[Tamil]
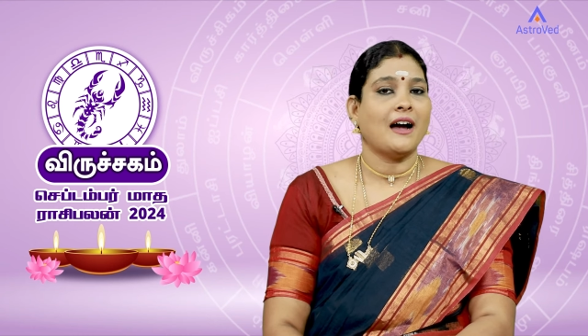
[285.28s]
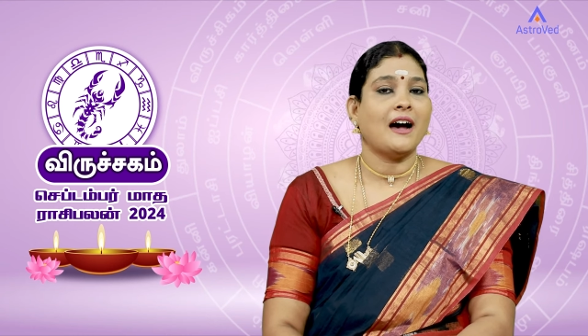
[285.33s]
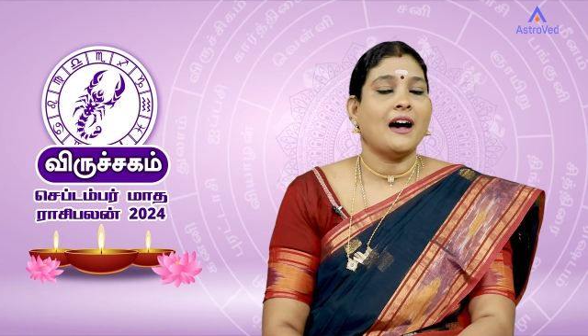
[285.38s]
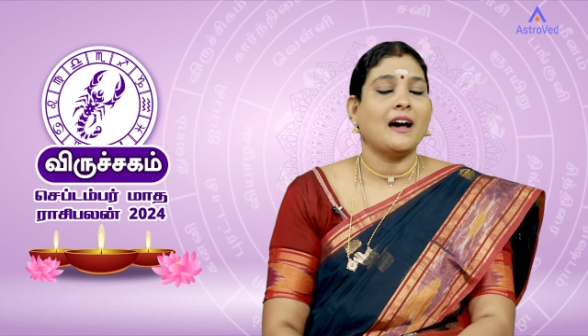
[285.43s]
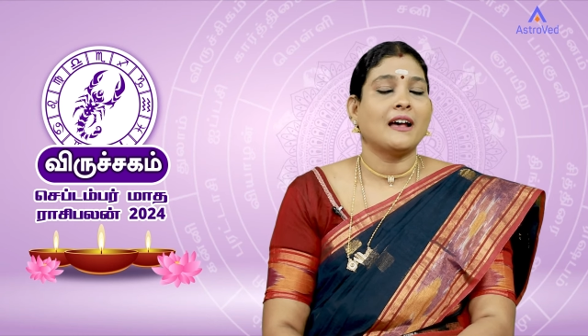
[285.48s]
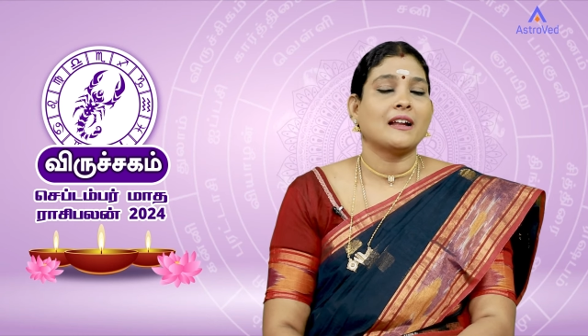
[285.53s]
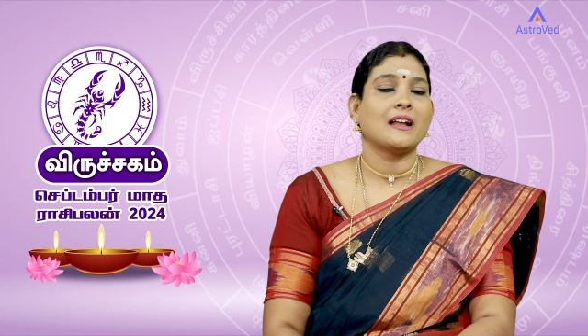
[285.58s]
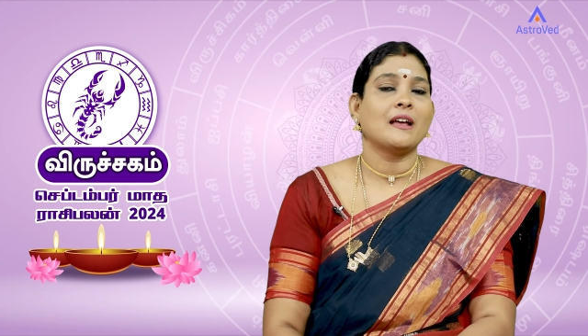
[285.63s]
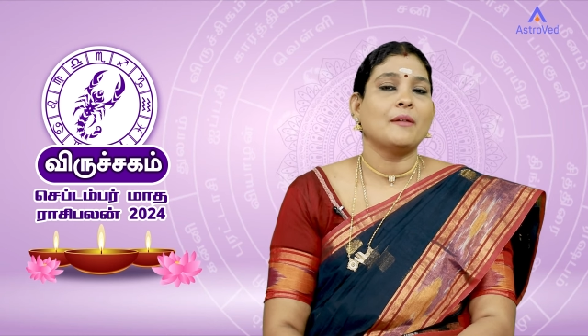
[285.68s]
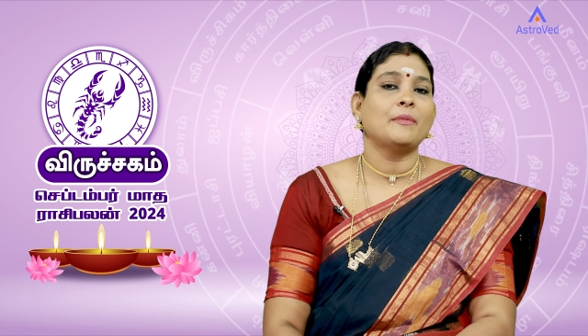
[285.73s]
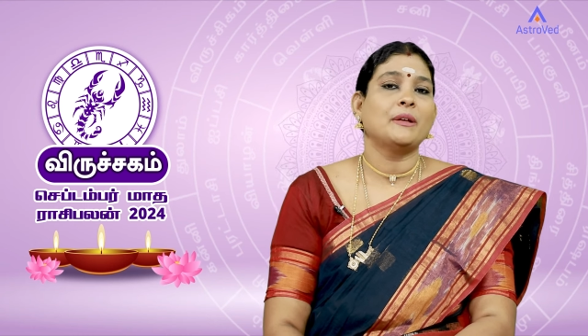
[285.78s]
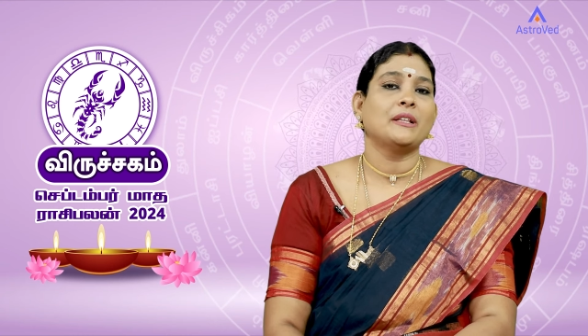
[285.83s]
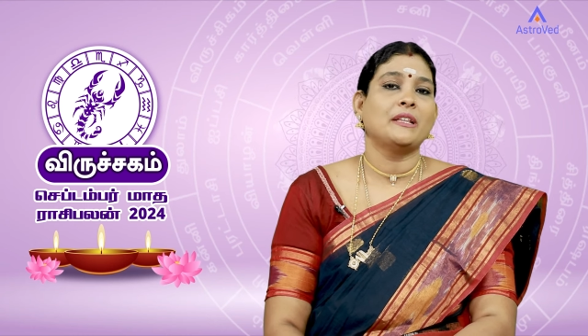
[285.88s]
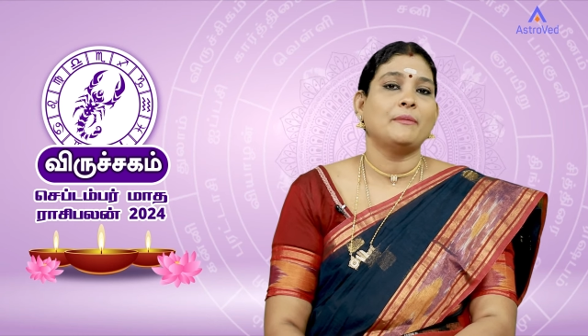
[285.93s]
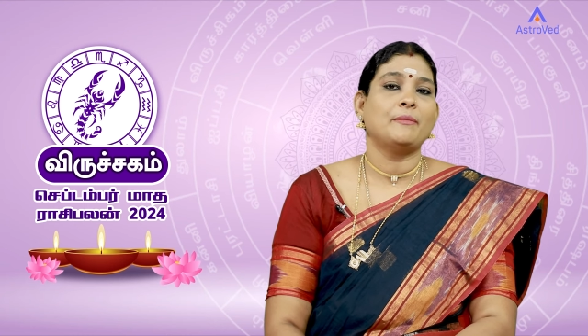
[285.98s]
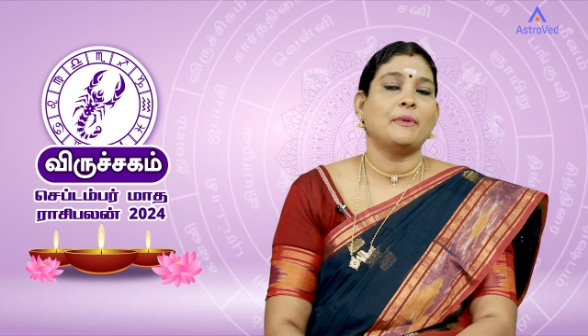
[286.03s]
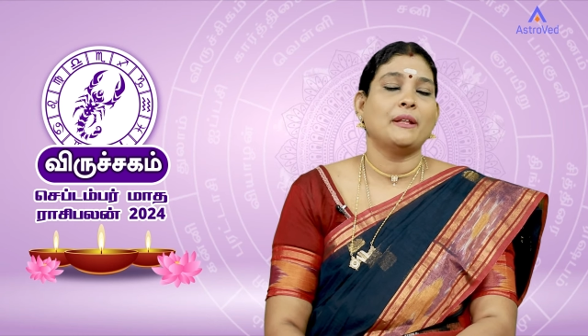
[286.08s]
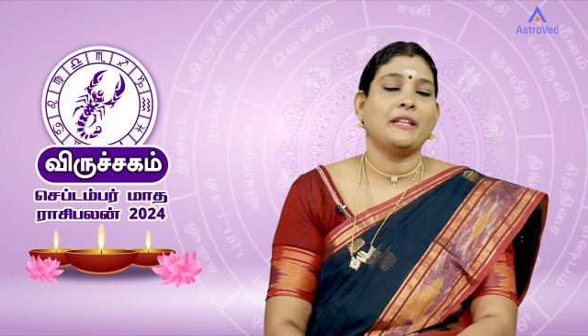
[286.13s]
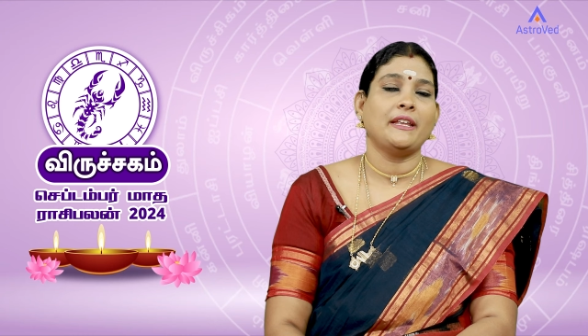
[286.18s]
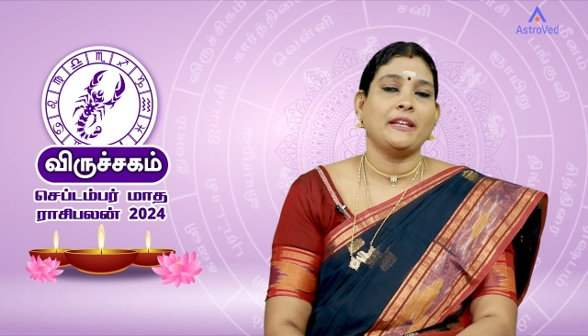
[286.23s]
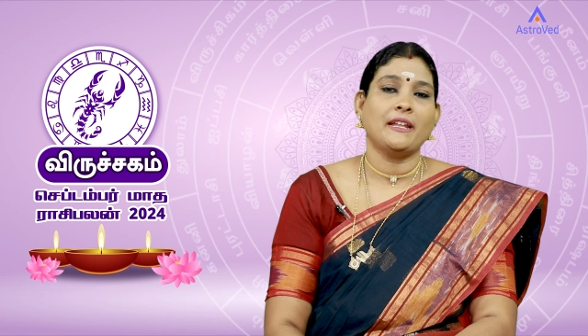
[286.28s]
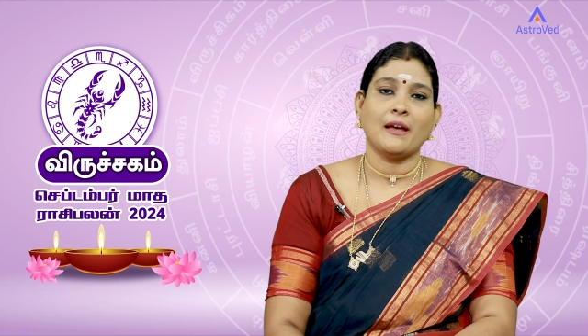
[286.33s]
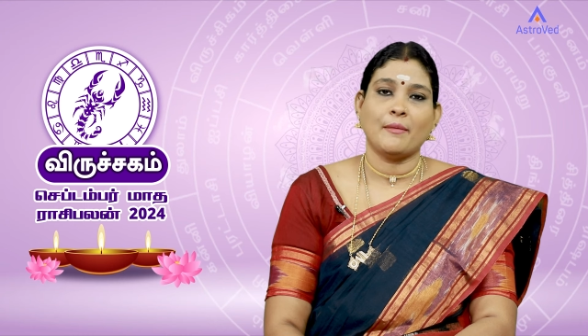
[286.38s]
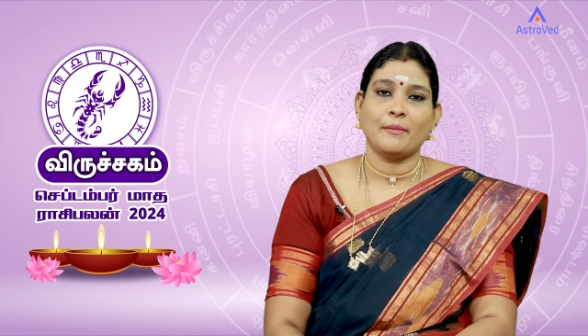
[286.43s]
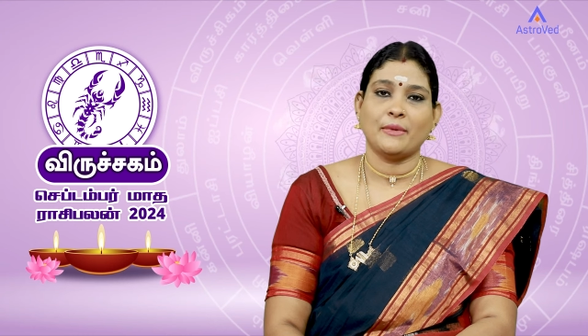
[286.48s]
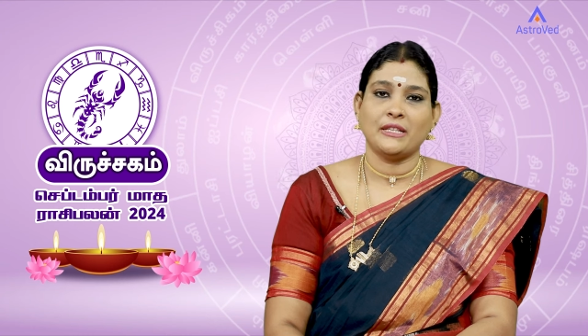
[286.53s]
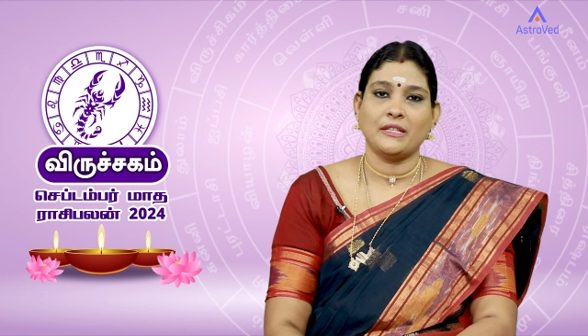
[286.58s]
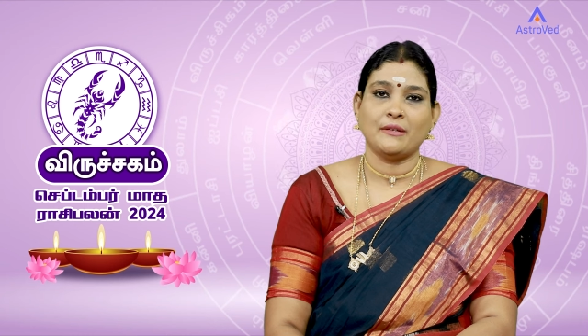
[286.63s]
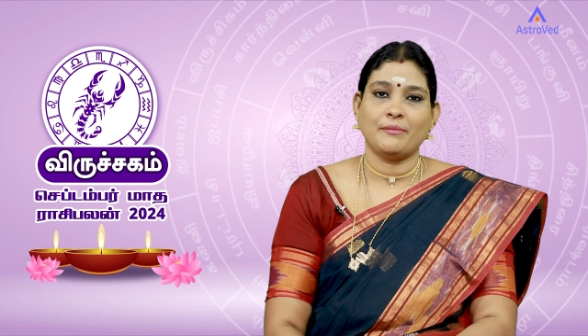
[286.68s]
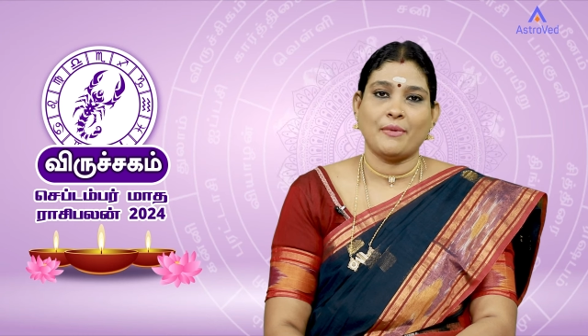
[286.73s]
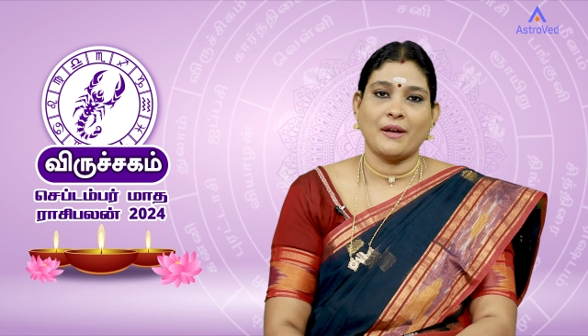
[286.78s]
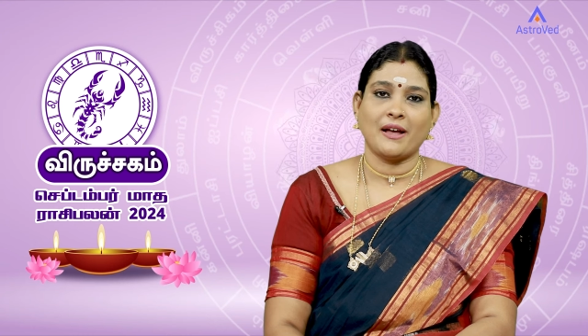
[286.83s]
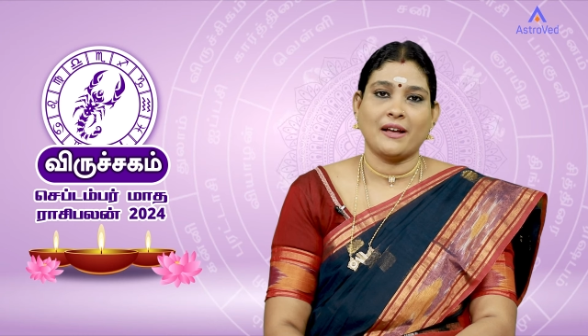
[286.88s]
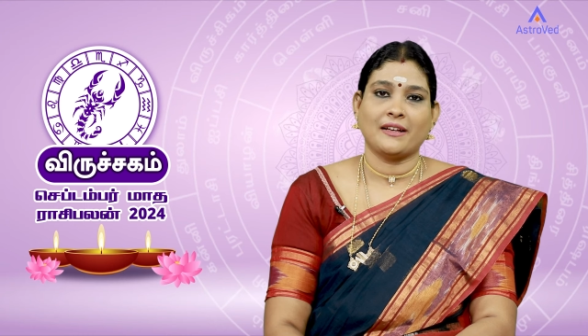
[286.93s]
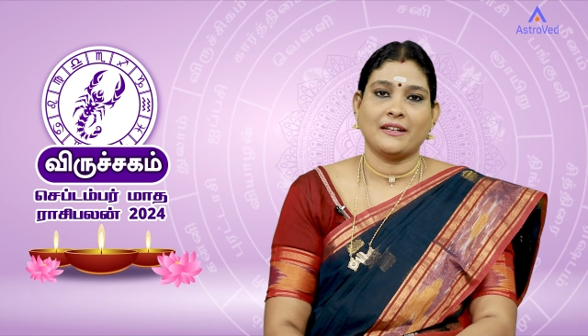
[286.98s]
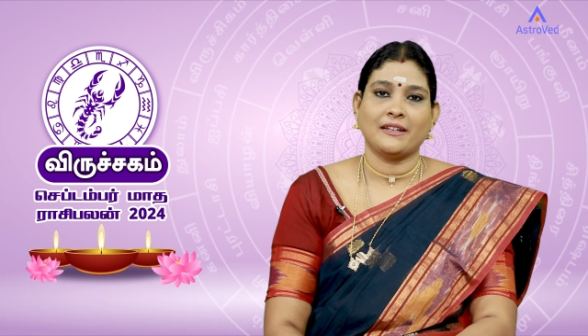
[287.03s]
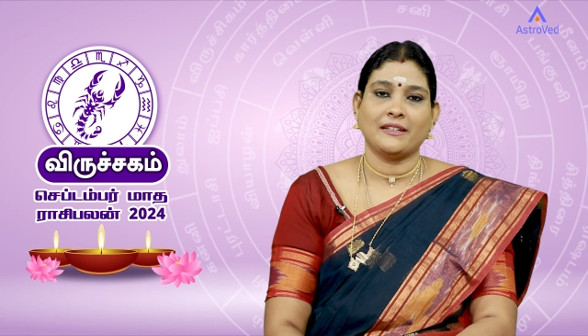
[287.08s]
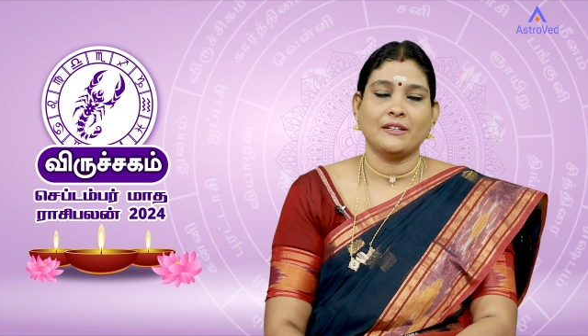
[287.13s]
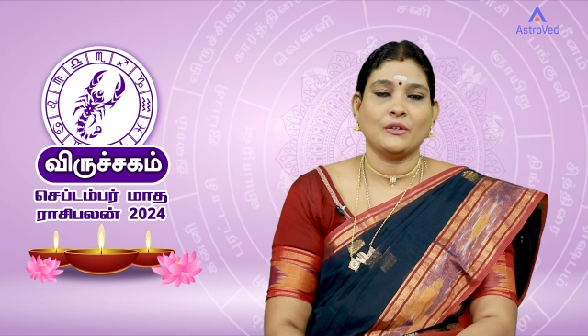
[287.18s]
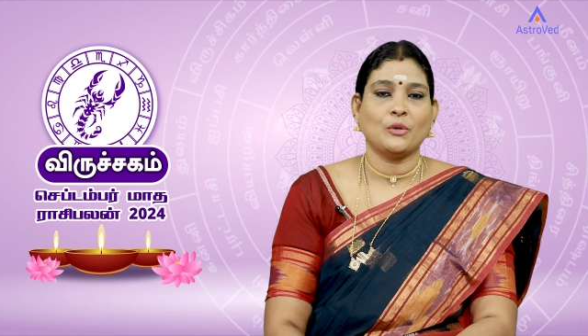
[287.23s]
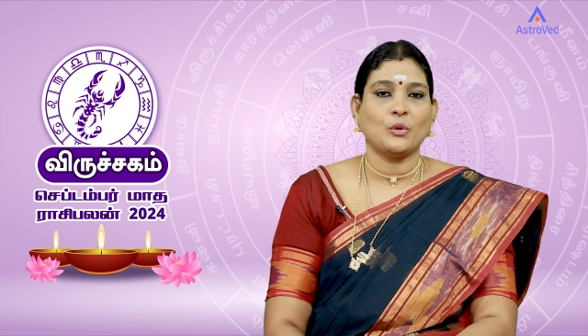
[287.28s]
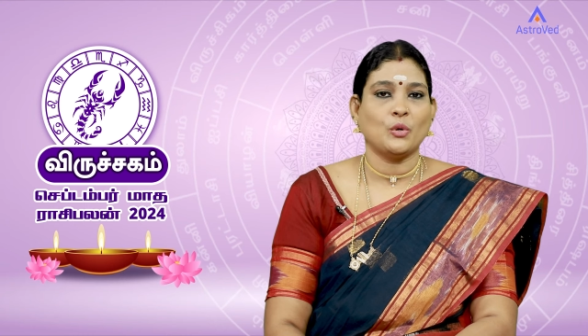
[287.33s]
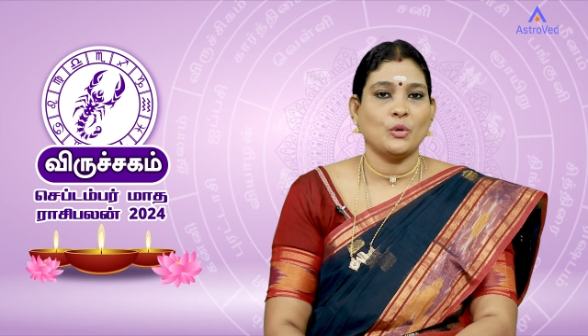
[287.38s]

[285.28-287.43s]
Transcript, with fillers: ஆறாம் அதிபதின்னு அமர்ந்து பார்க்குறது